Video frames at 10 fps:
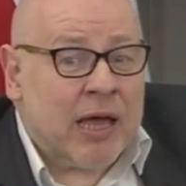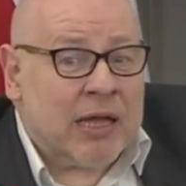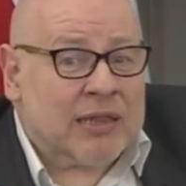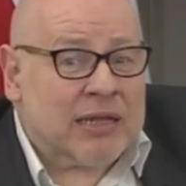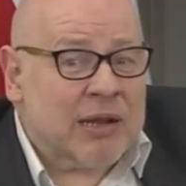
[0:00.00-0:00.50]

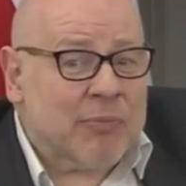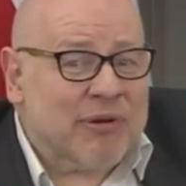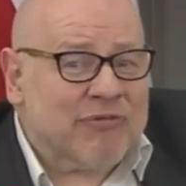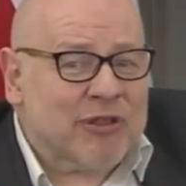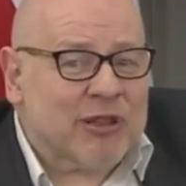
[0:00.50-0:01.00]
a tak
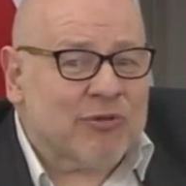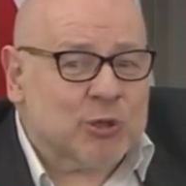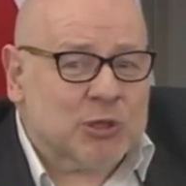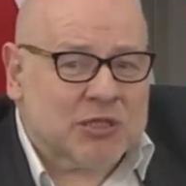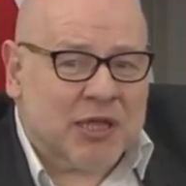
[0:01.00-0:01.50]
naprawdę te
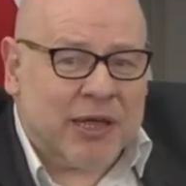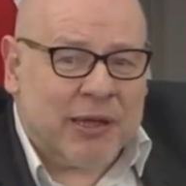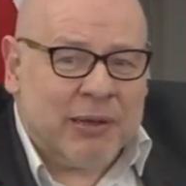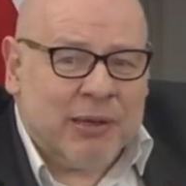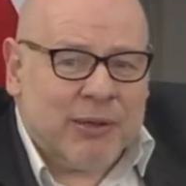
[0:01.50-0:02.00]

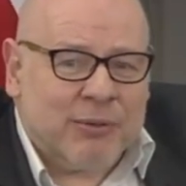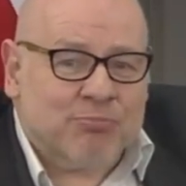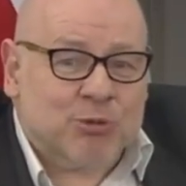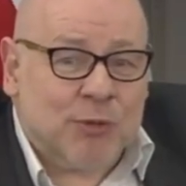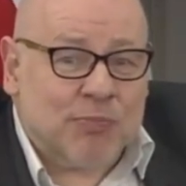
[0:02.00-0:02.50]
wszystkie
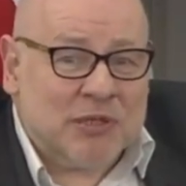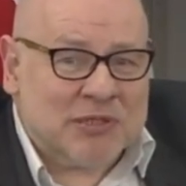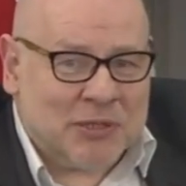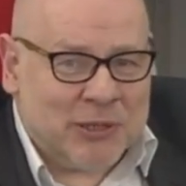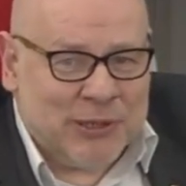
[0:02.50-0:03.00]

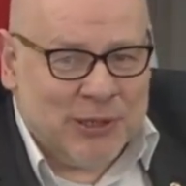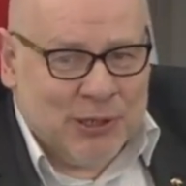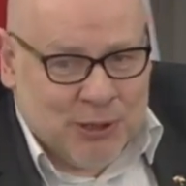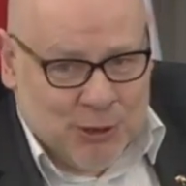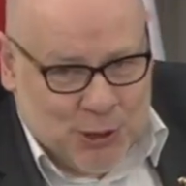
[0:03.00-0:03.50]
przepisy
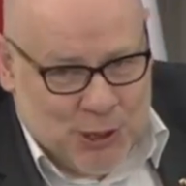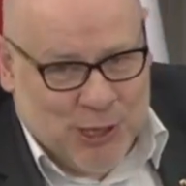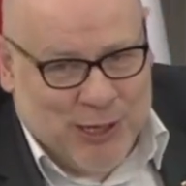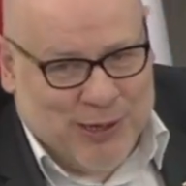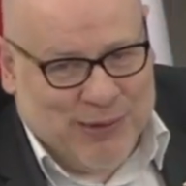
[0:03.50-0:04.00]

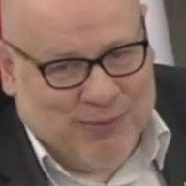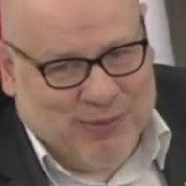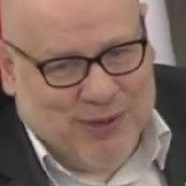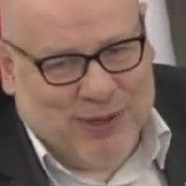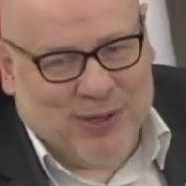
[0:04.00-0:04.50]
się
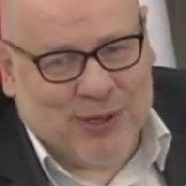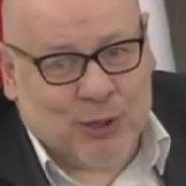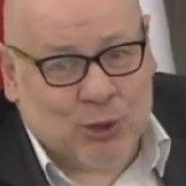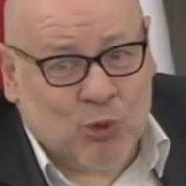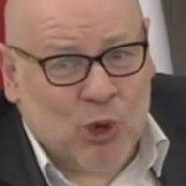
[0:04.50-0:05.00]
e,
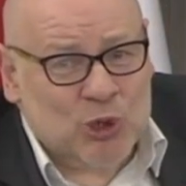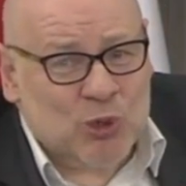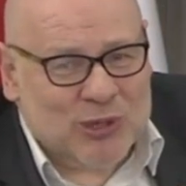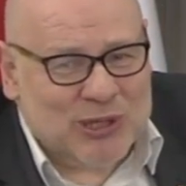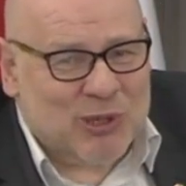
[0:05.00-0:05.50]

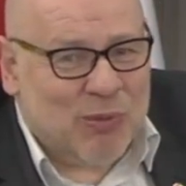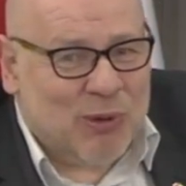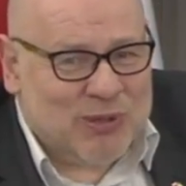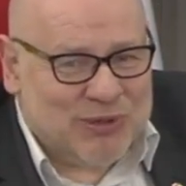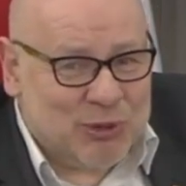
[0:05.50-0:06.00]
złożą ze
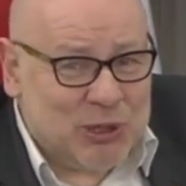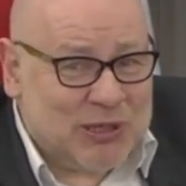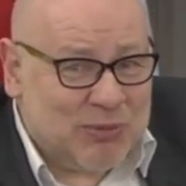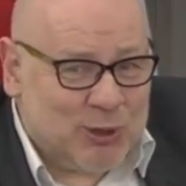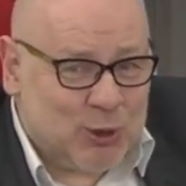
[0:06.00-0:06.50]
sobą, ze
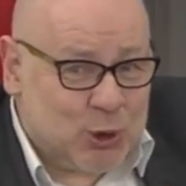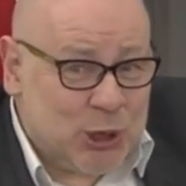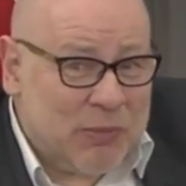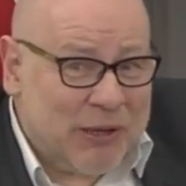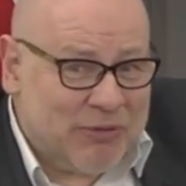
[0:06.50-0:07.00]
wszystkim
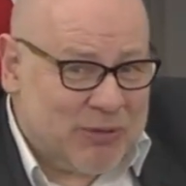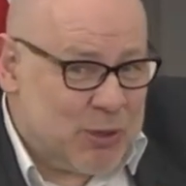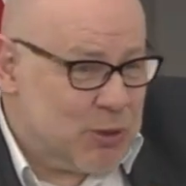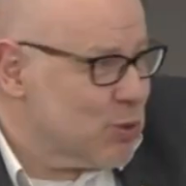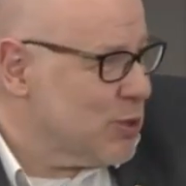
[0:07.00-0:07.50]
zdążymy i w
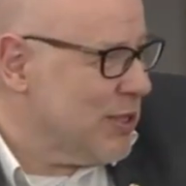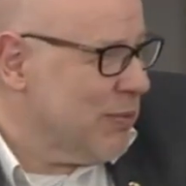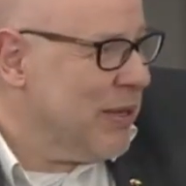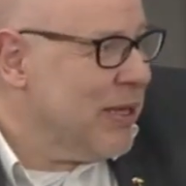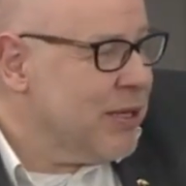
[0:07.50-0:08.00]
związku z
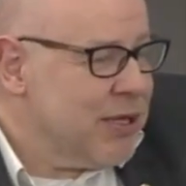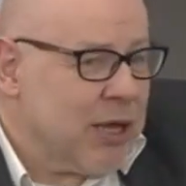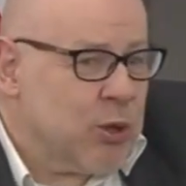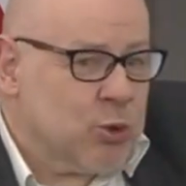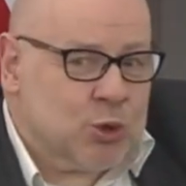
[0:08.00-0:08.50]
tym,
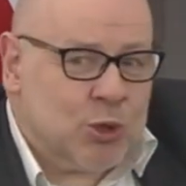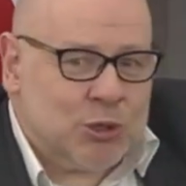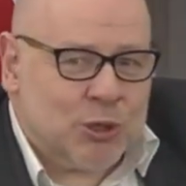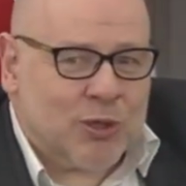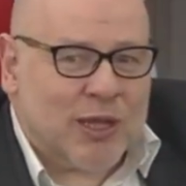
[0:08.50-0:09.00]
jak już
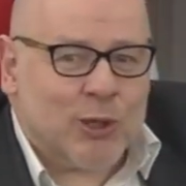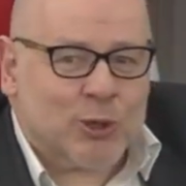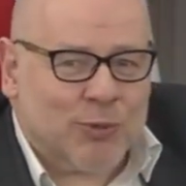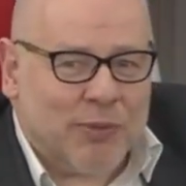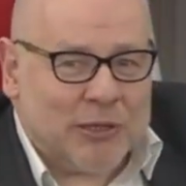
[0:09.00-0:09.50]
dojdzie do tego,
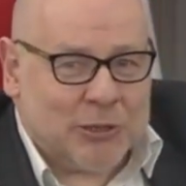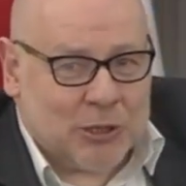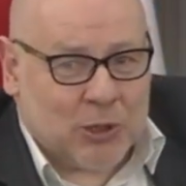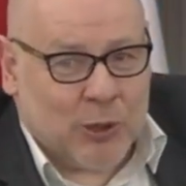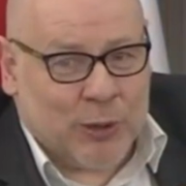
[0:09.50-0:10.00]
że będzie
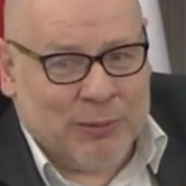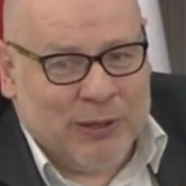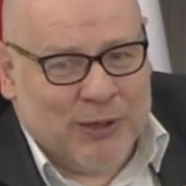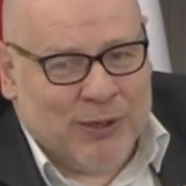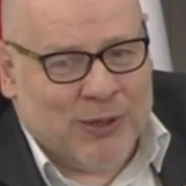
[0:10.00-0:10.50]
to
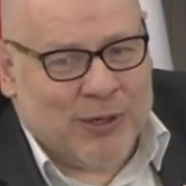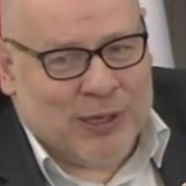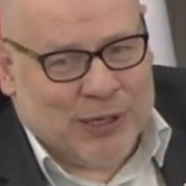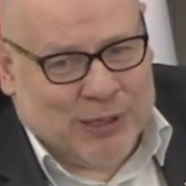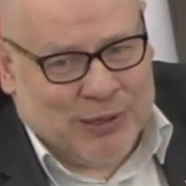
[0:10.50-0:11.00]

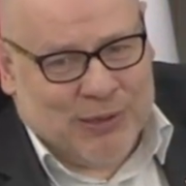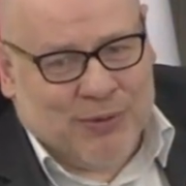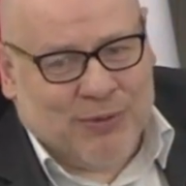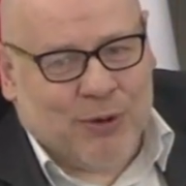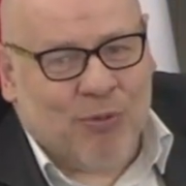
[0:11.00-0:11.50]
e,
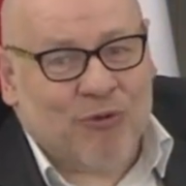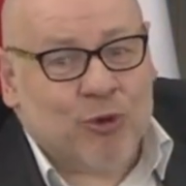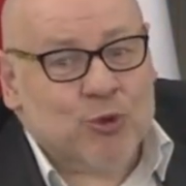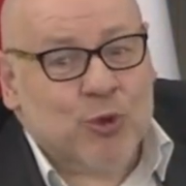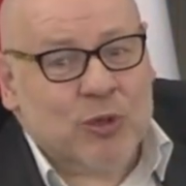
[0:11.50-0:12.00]

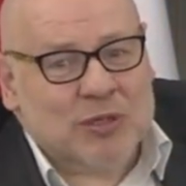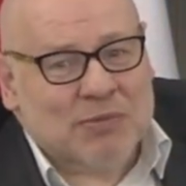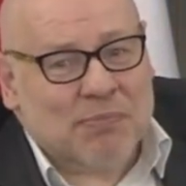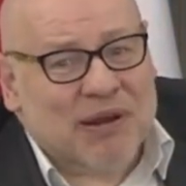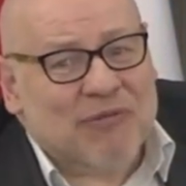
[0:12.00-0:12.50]

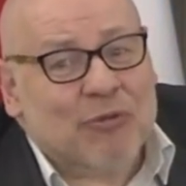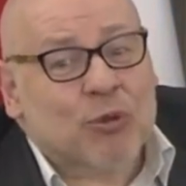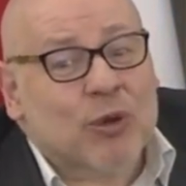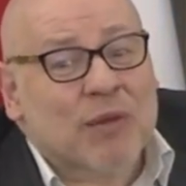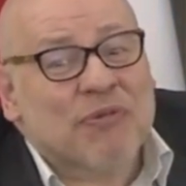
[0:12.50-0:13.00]
obowiązującym prawem,
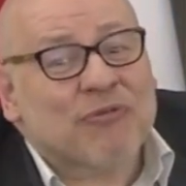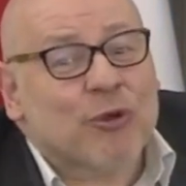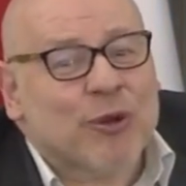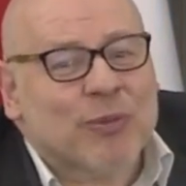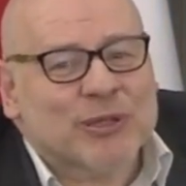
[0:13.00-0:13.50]
to na
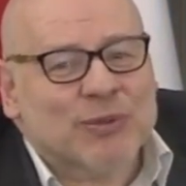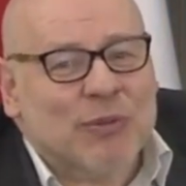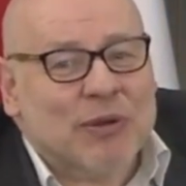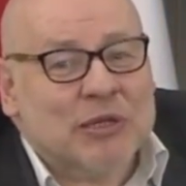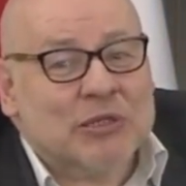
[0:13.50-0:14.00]
pewno nie będziemy
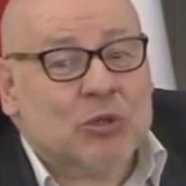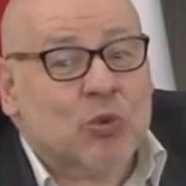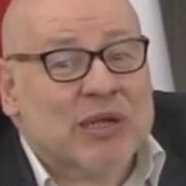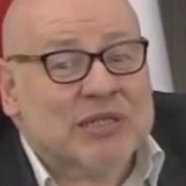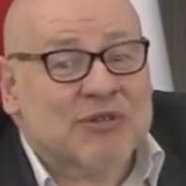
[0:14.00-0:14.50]
mieli
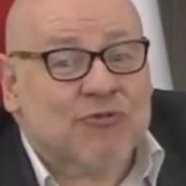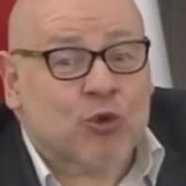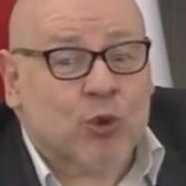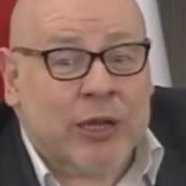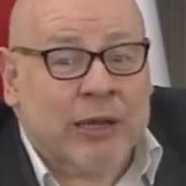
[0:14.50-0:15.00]
sytuacji, w
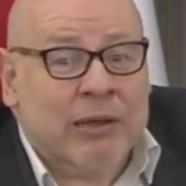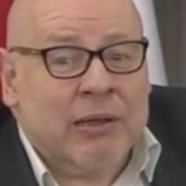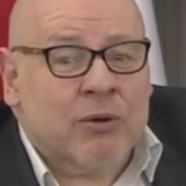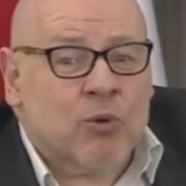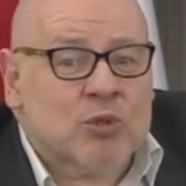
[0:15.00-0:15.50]
której
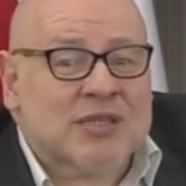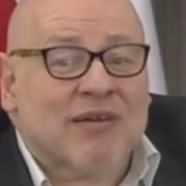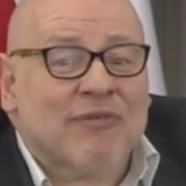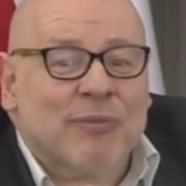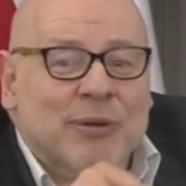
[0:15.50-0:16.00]

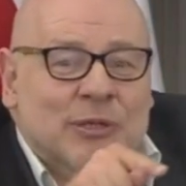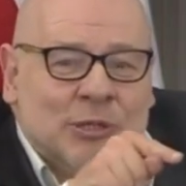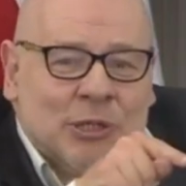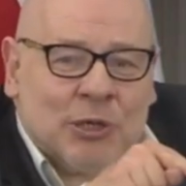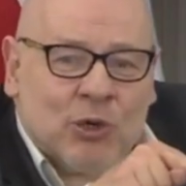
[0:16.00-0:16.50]
ustawa
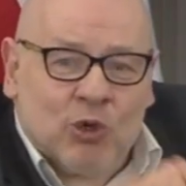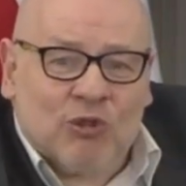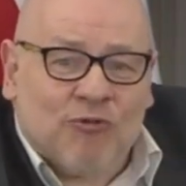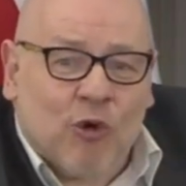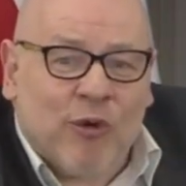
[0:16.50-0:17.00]
będzie
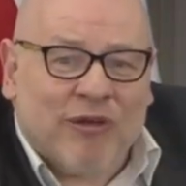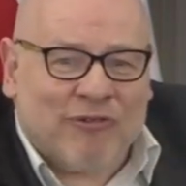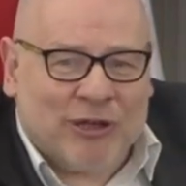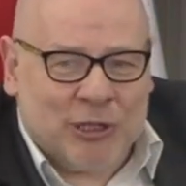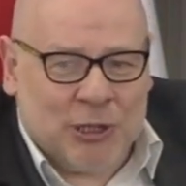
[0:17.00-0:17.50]

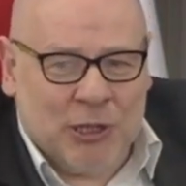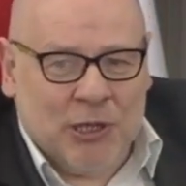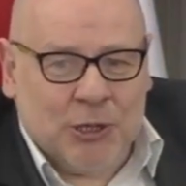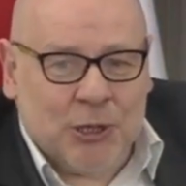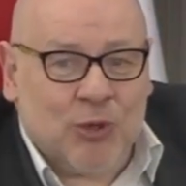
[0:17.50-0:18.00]
odwoływać
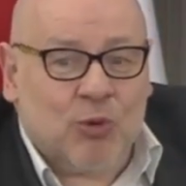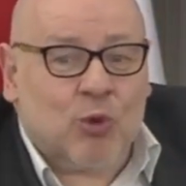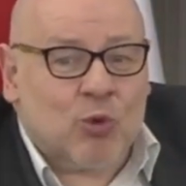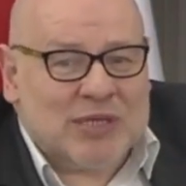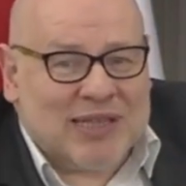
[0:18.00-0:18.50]
się
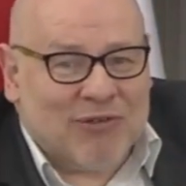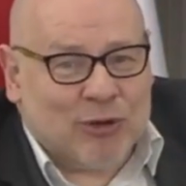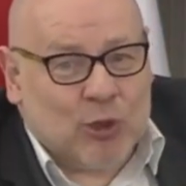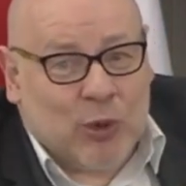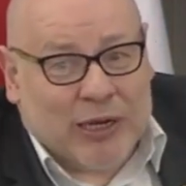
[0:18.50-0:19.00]
do
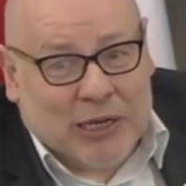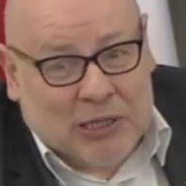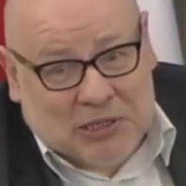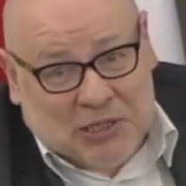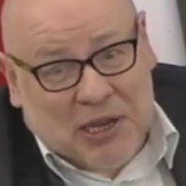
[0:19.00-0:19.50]
ustawy, która nie
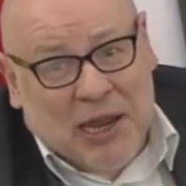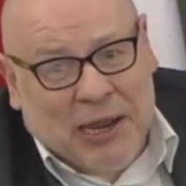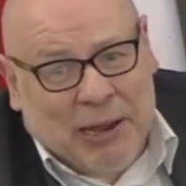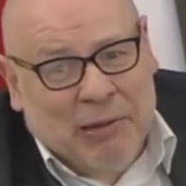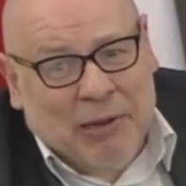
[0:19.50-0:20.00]

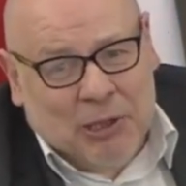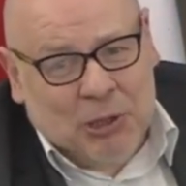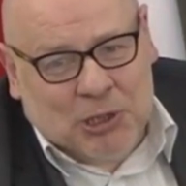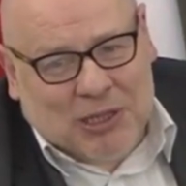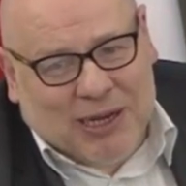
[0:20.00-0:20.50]
istnieje
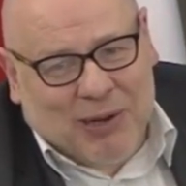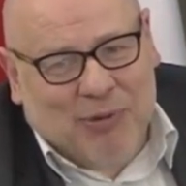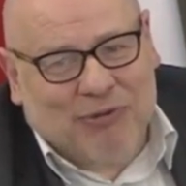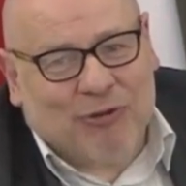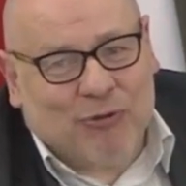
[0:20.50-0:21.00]
i że tak
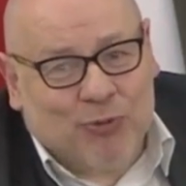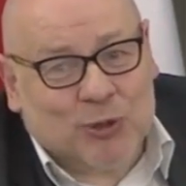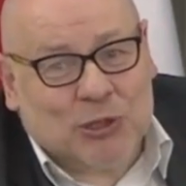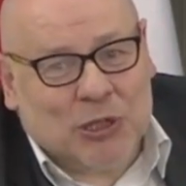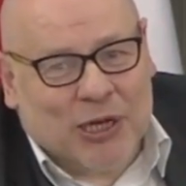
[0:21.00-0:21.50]
naprawdę w
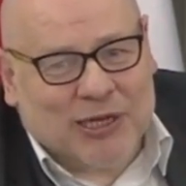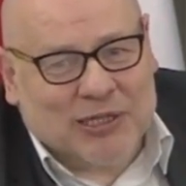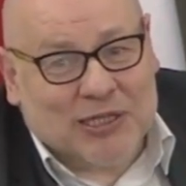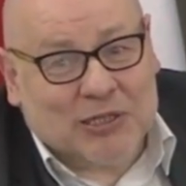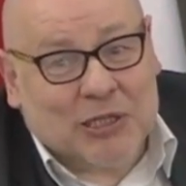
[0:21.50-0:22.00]
procesie
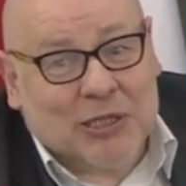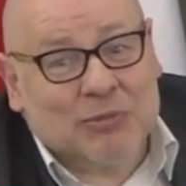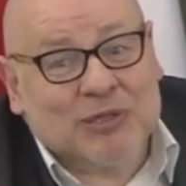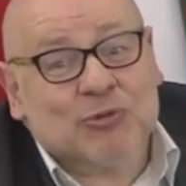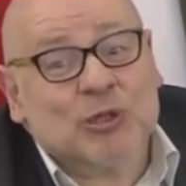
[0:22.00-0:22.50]

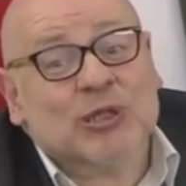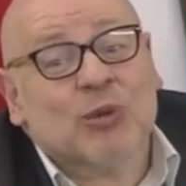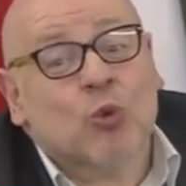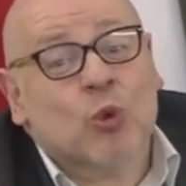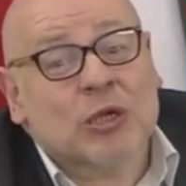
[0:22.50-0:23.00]
legislacyjnym ze
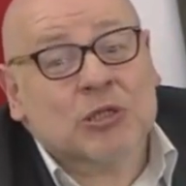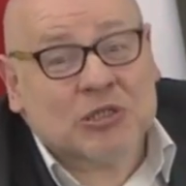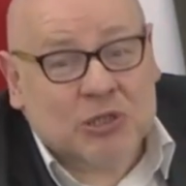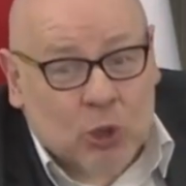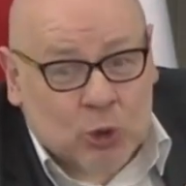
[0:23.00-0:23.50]
wszystkim uda
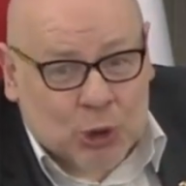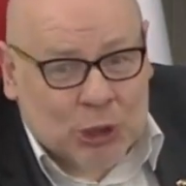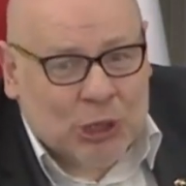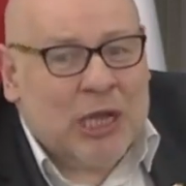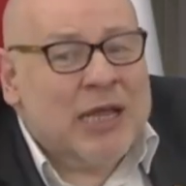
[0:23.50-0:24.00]
się
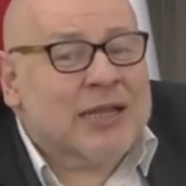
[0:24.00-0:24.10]
zdążyć.